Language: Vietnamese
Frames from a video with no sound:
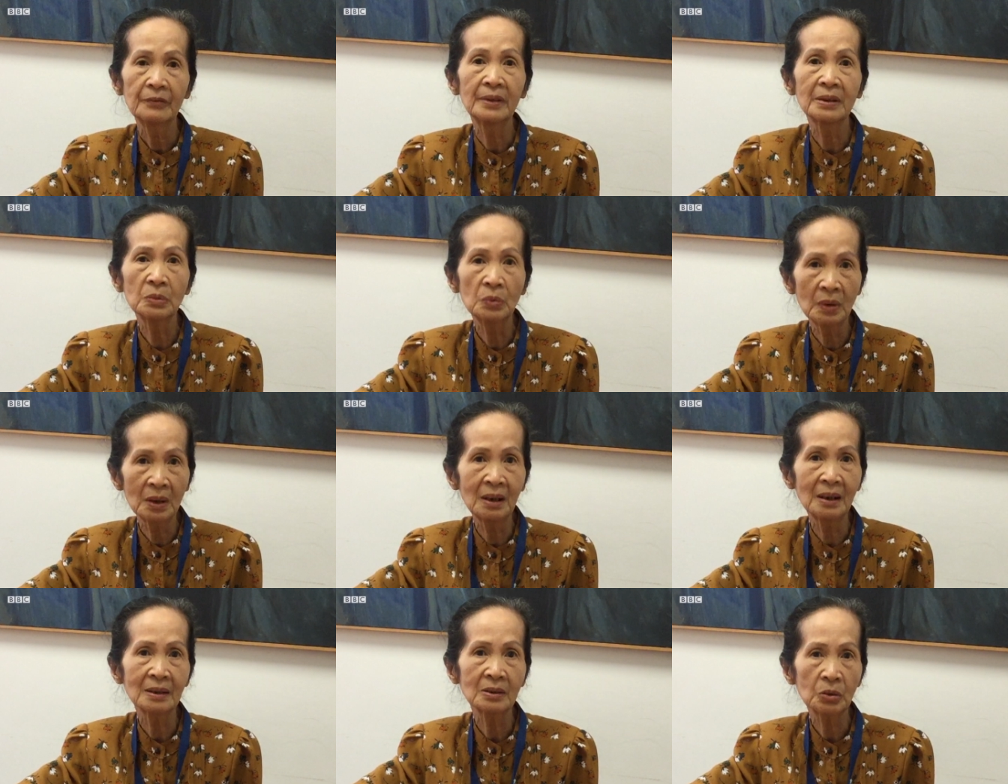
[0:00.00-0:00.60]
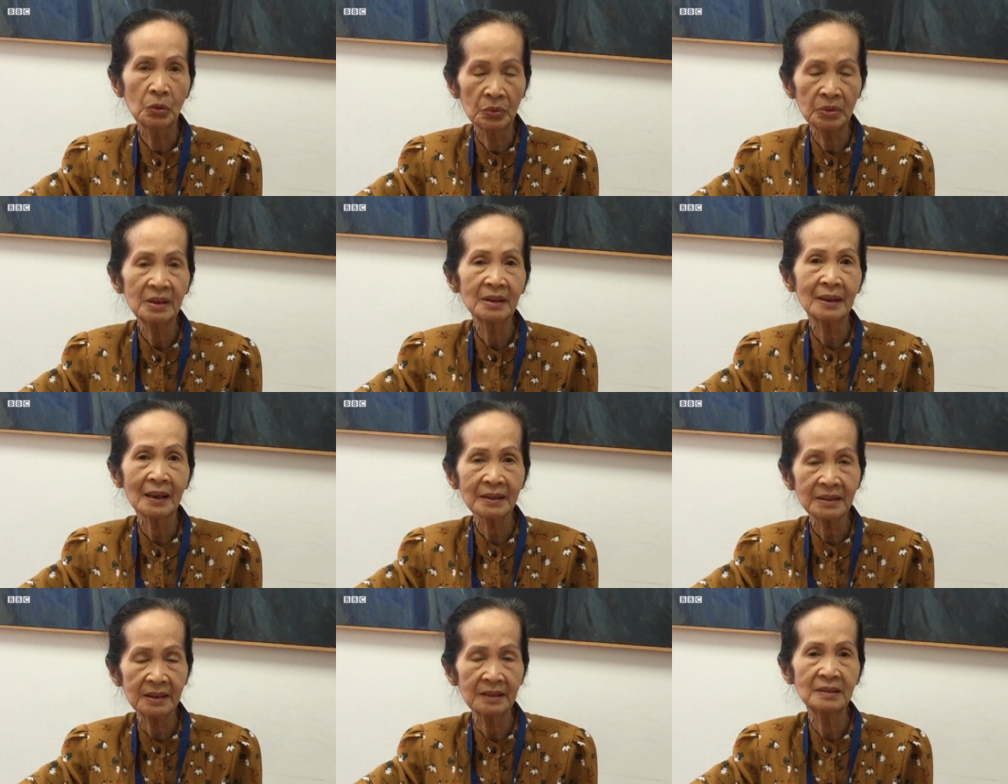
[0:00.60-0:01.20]
về nguồn lực cũng như
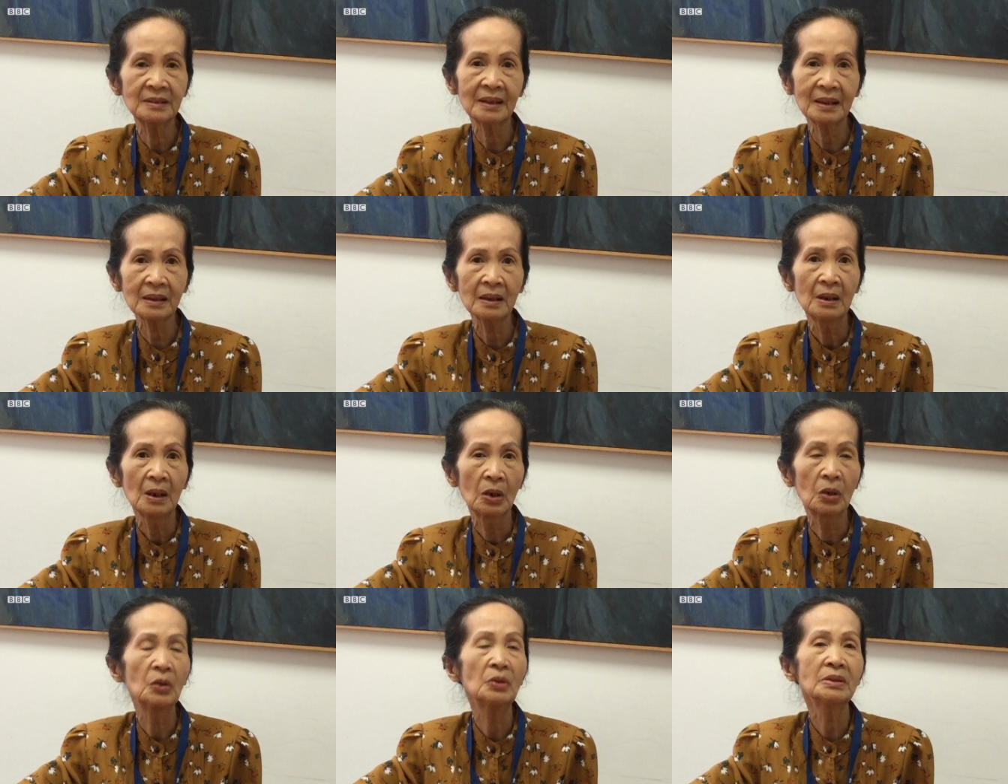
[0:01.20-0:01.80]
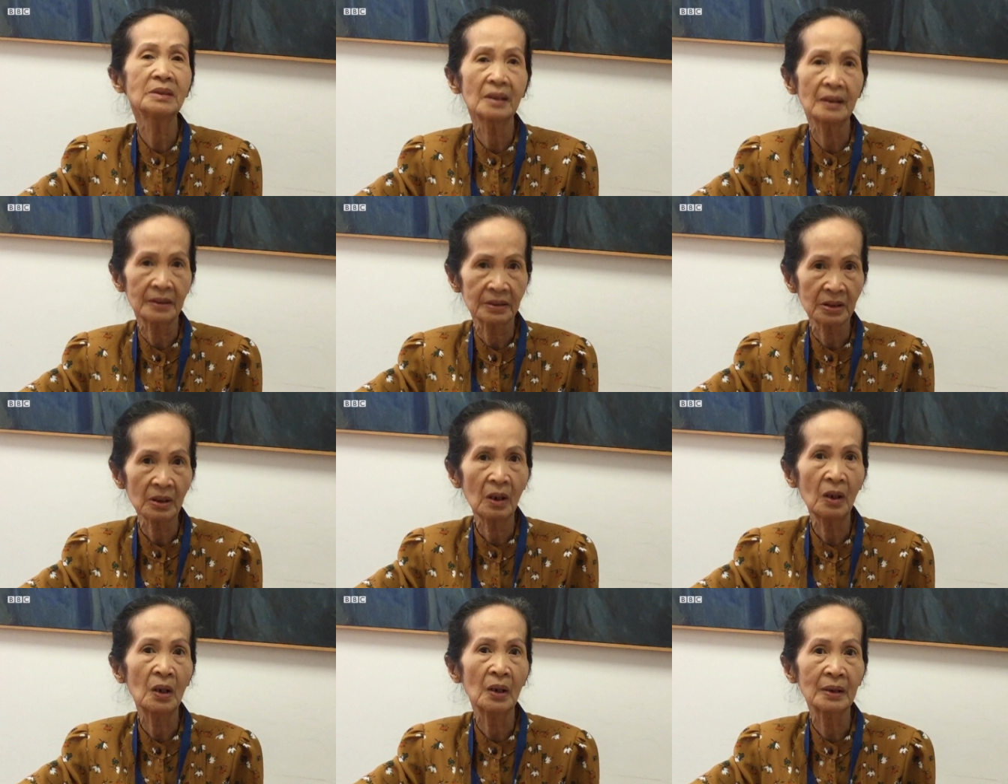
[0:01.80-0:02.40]
các chính sách hỗ trợ
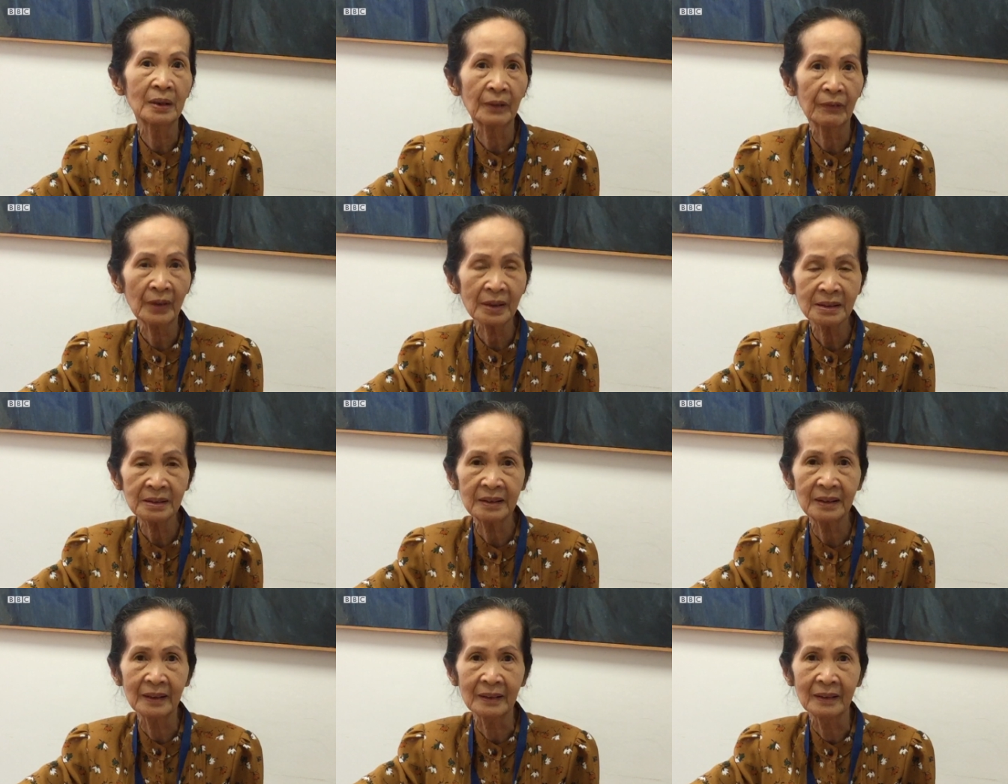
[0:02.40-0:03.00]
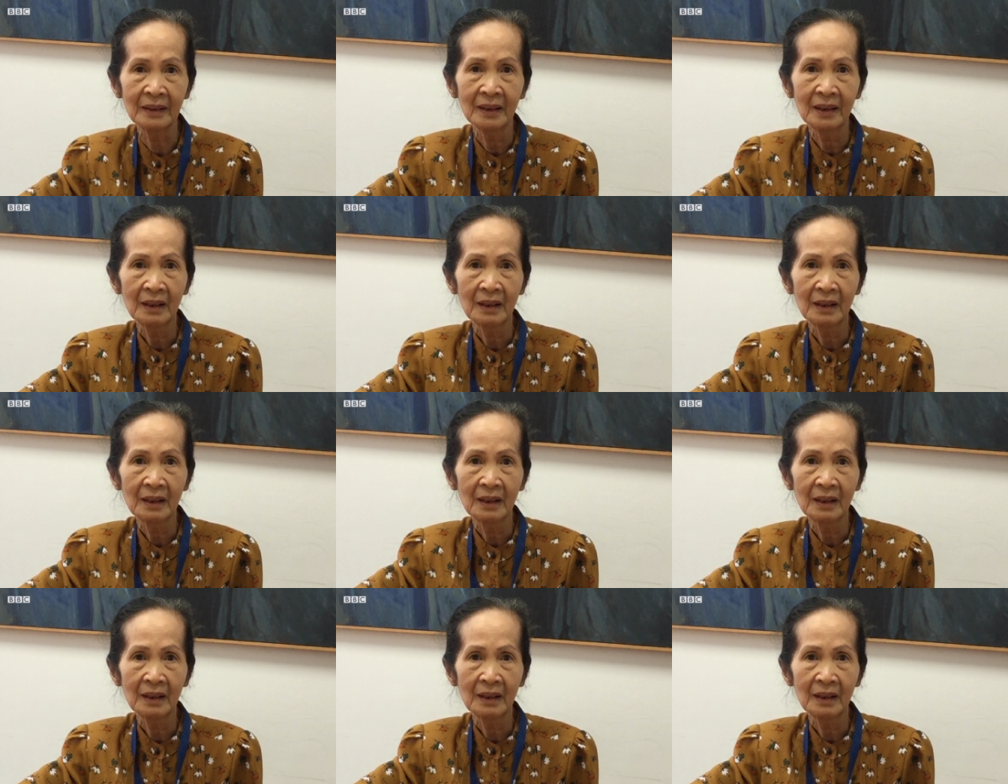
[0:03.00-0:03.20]
cho họ để phát triển